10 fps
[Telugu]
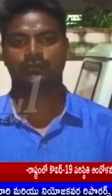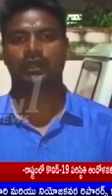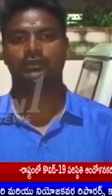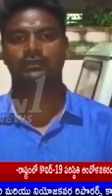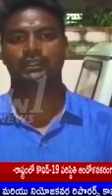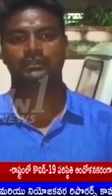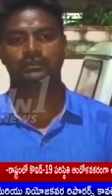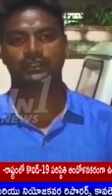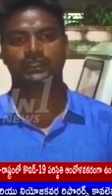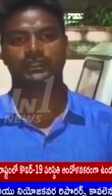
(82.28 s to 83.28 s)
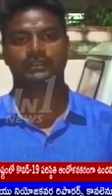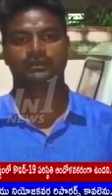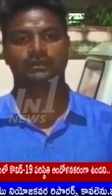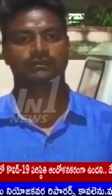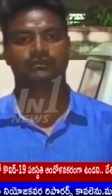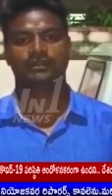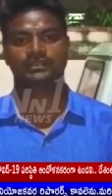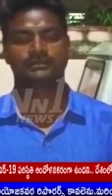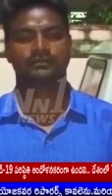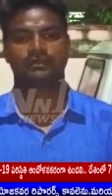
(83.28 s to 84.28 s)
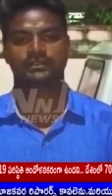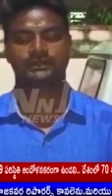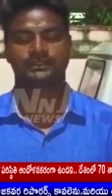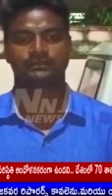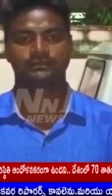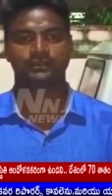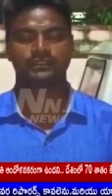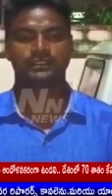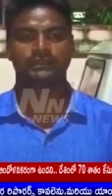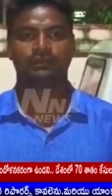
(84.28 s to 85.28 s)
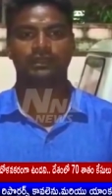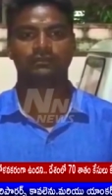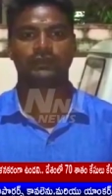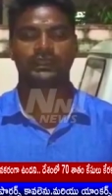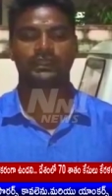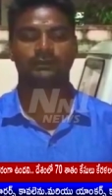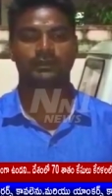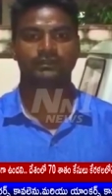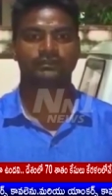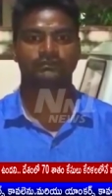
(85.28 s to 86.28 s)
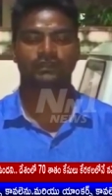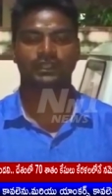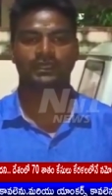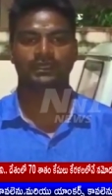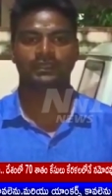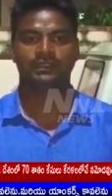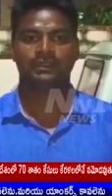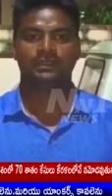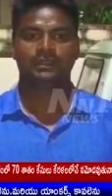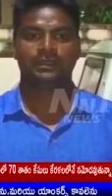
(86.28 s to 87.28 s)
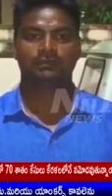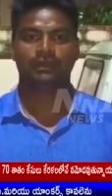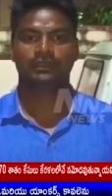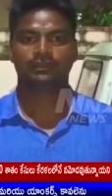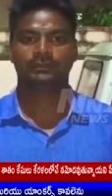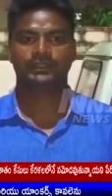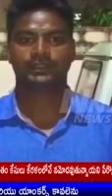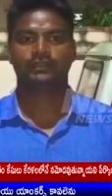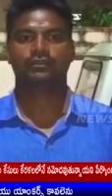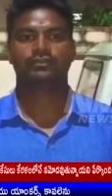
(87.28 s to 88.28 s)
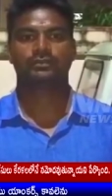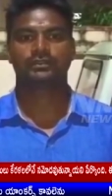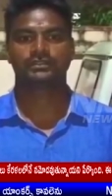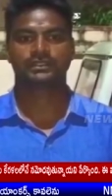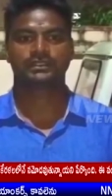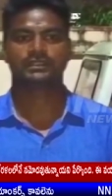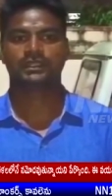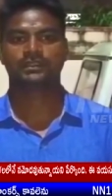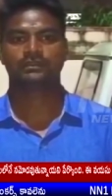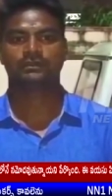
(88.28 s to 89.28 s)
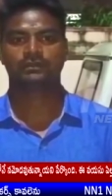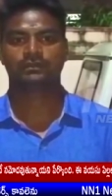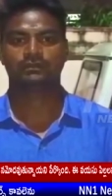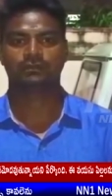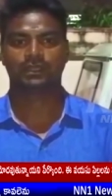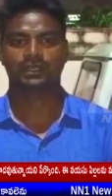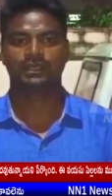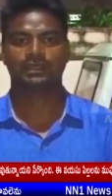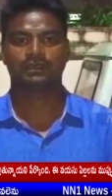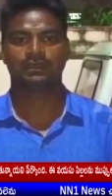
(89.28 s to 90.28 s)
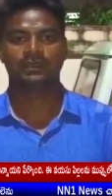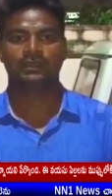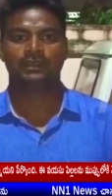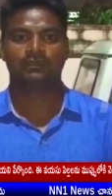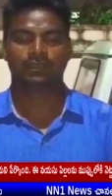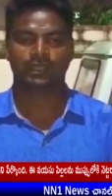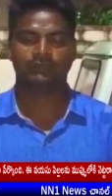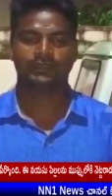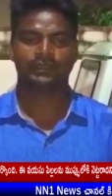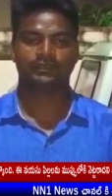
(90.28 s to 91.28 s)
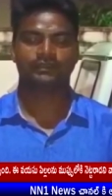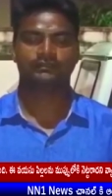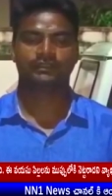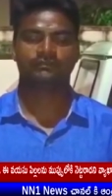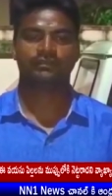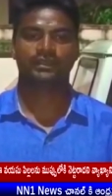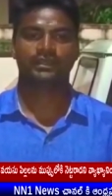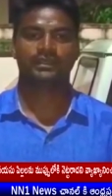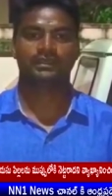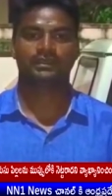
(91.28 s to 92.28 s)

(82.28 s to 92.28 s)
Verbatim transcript: వాగు దాటుతుంటే నేను వర్ష వర్షపాతం ఉధృతికి వాగు వేగంగా ప్రవహించడం వల్ల ఆ వాగులో పడి కొట్టుకుపోవడం జరిగింది దాంట్లో ఒక ఒక ఆవిడ సేఫ్గా